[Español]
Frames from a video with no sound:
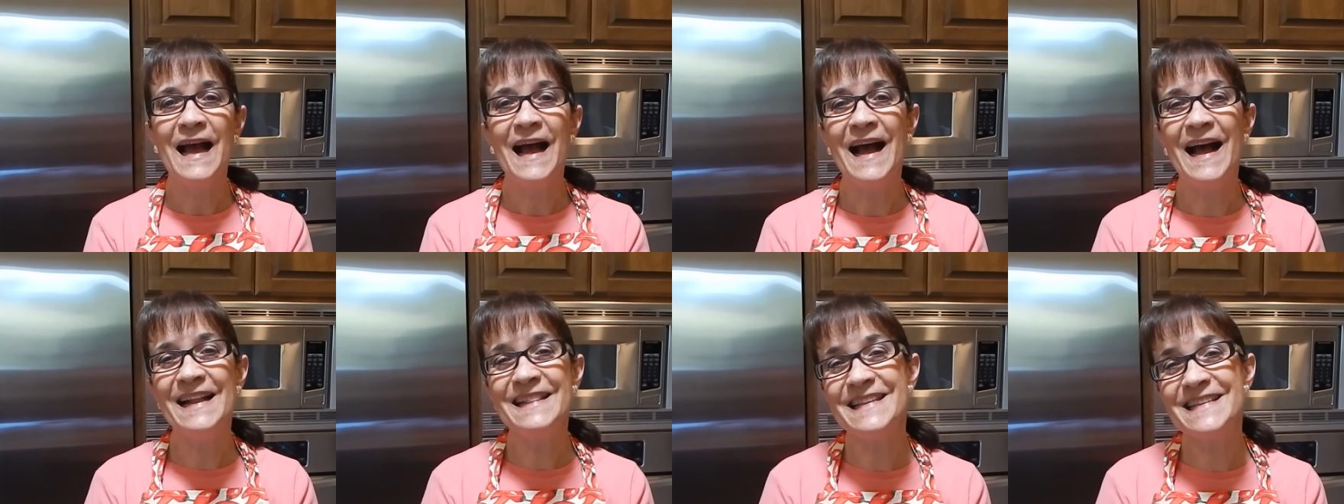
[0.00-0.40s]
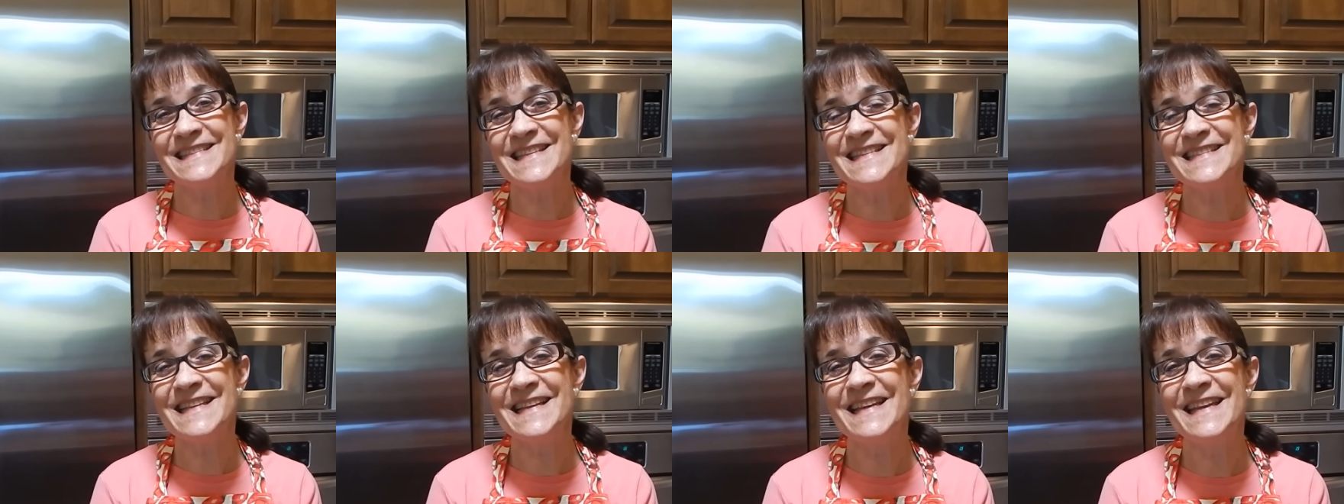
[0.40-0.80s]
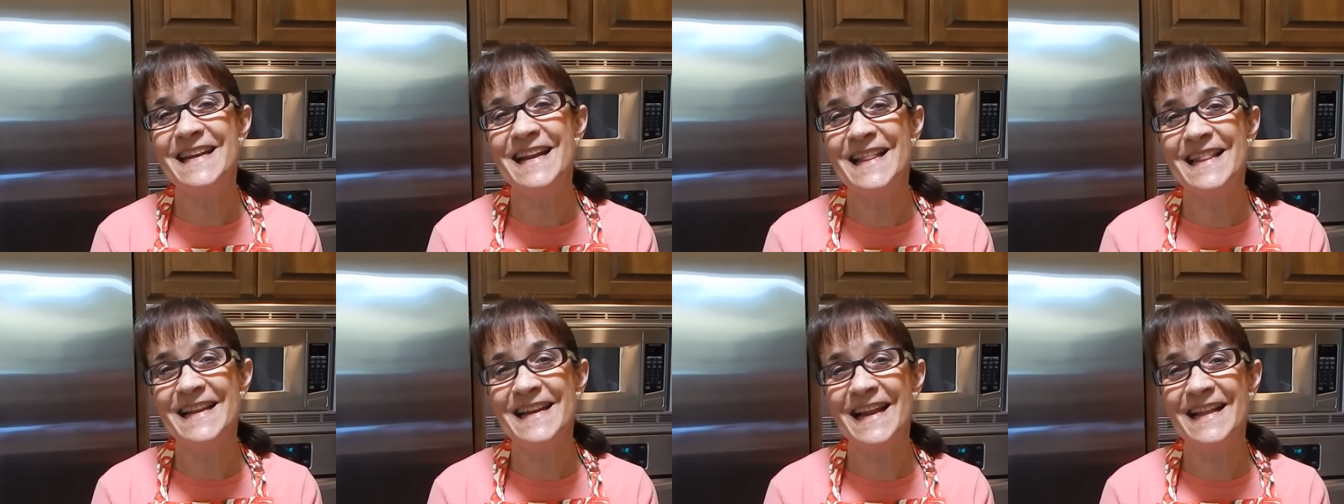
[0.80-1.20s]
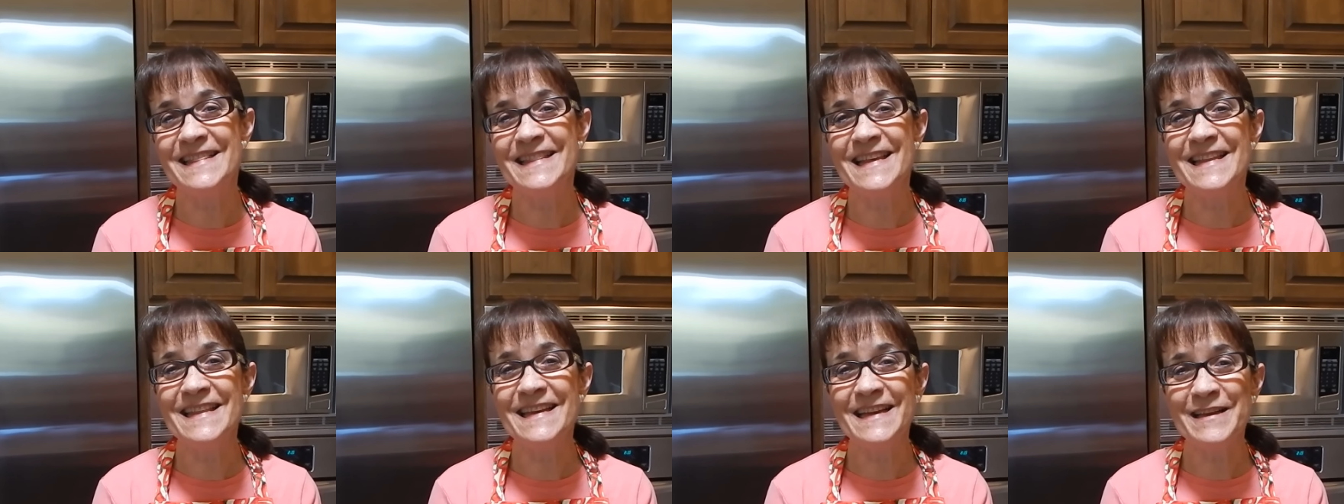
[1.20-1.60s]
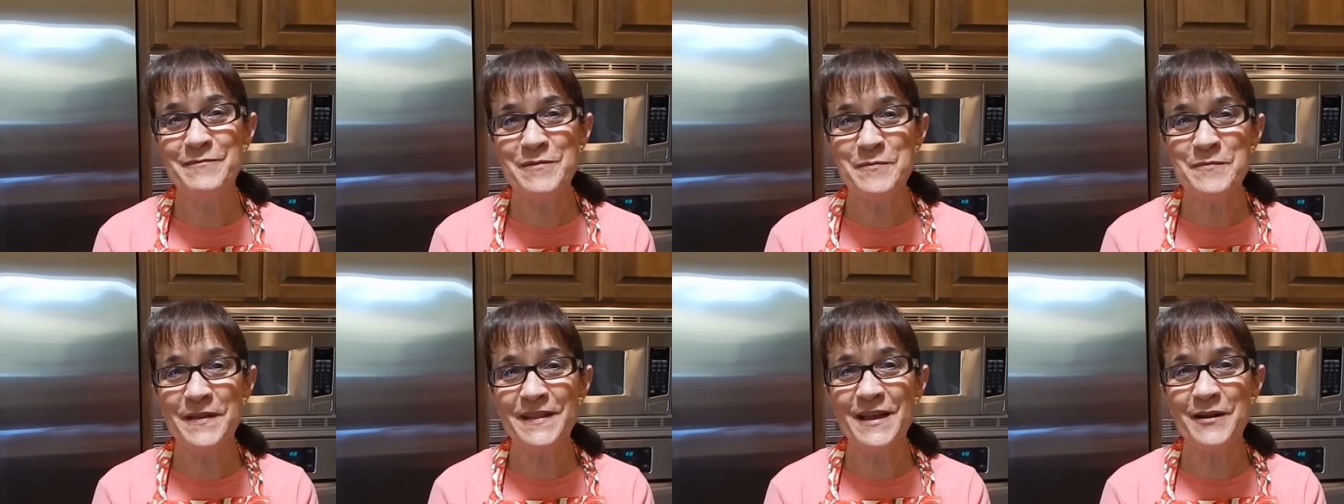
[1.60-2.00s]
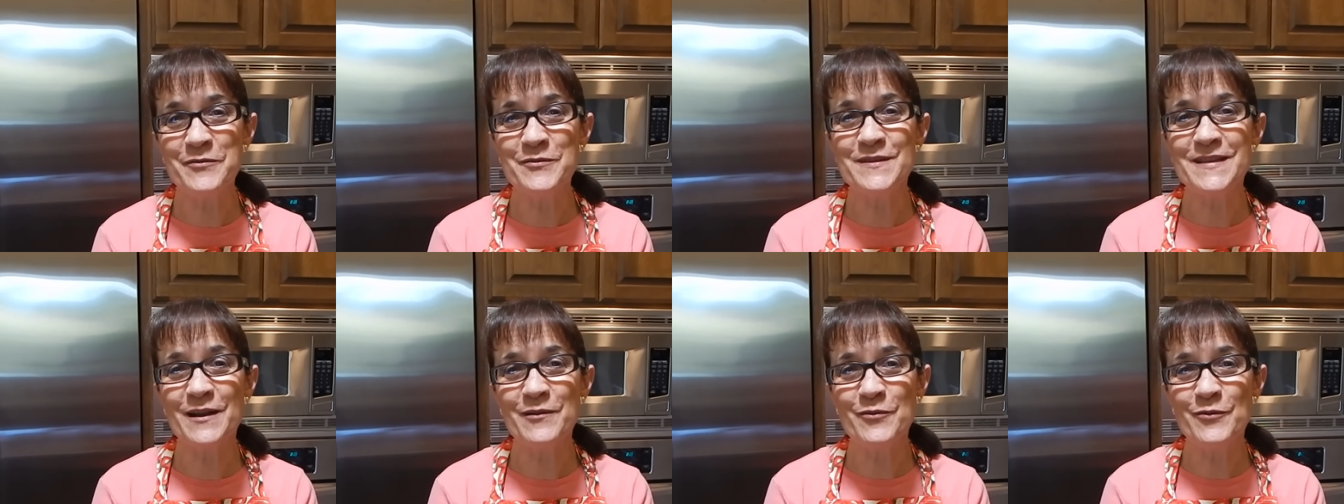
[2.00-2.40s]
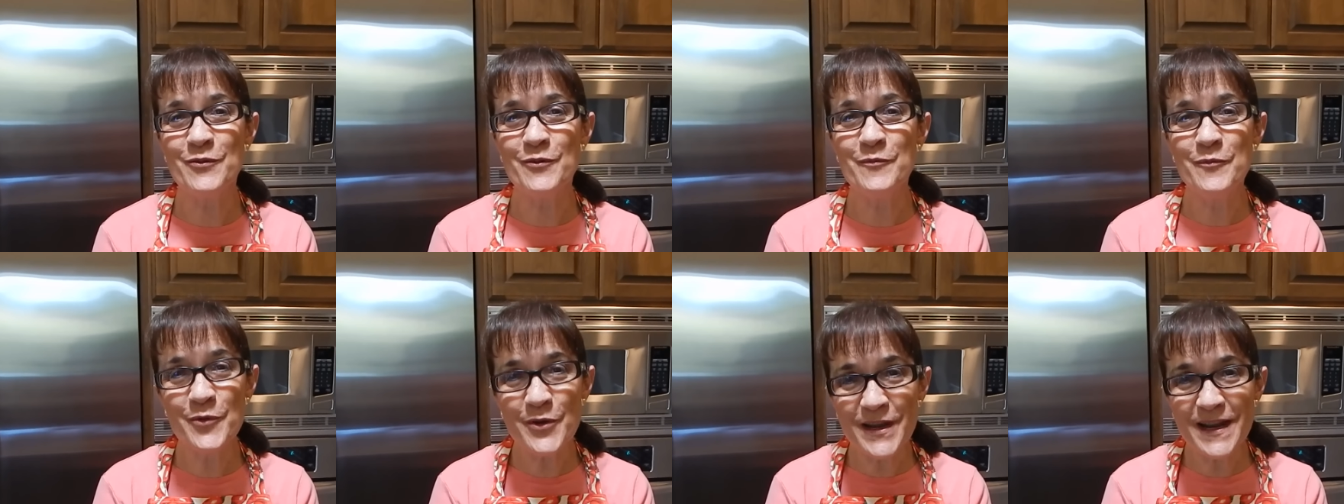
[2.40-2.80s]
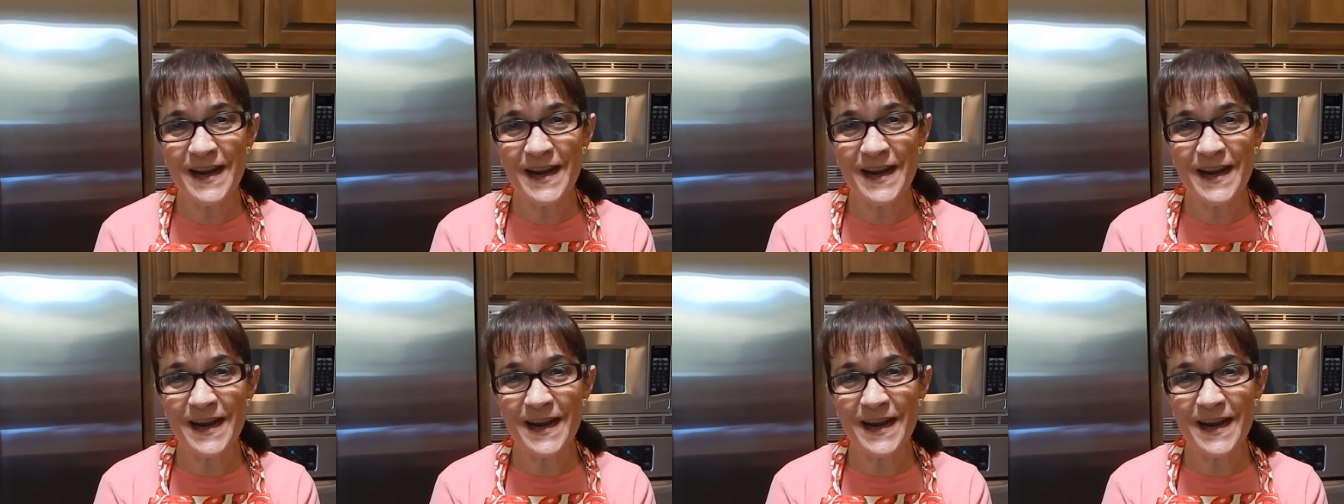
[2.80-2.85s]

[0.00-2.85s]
Antes de seguir adelante, déjenme mandar un saludo muy